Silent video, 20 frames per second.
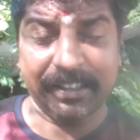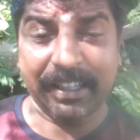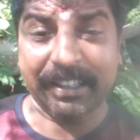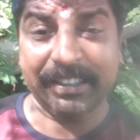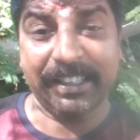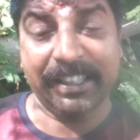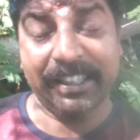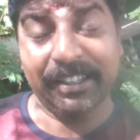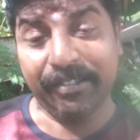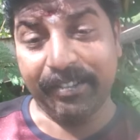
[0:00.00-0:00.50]

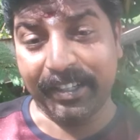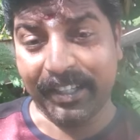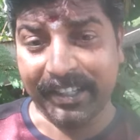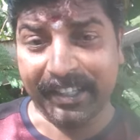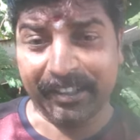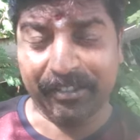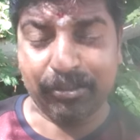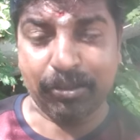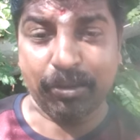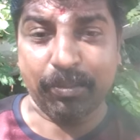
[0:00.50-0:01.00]
சக்திக்கு இவர்
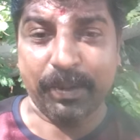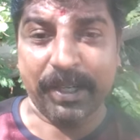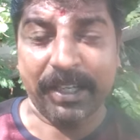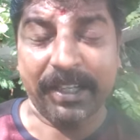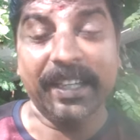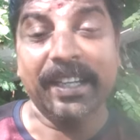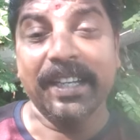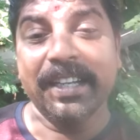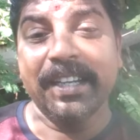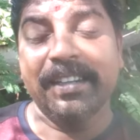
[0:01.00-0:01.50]
டெஸ்ட்
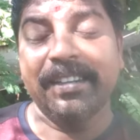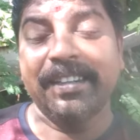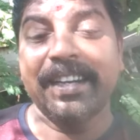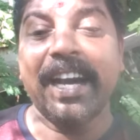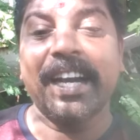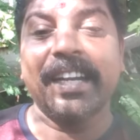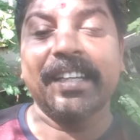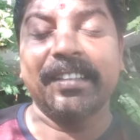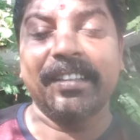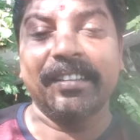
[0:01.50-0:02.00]
வைப்பார்
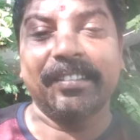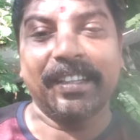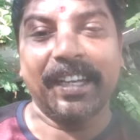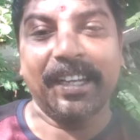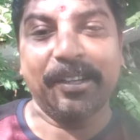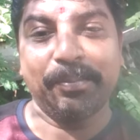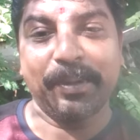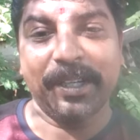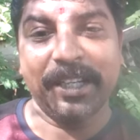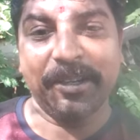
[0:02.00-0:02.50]
நான் எதை
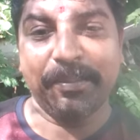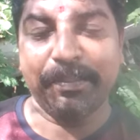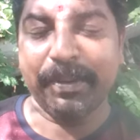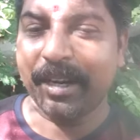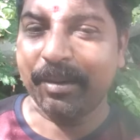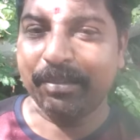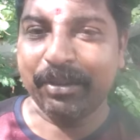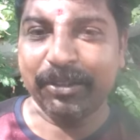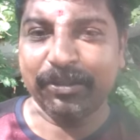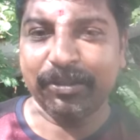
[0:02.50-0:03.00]
செலக்ட்
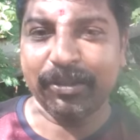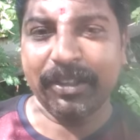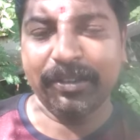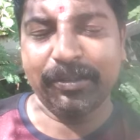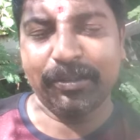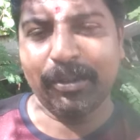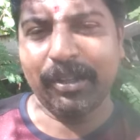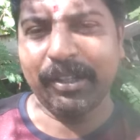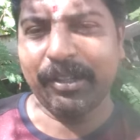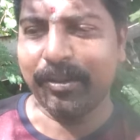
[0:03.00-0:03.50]
பண்ணியிருப்பேன் அப்படின்னு
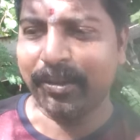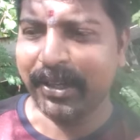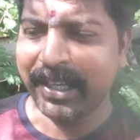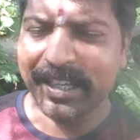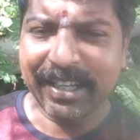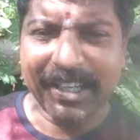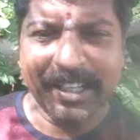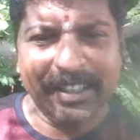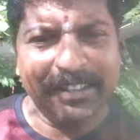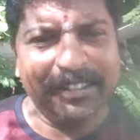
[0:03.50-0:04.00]
சொல்லி சொல்லினோடனே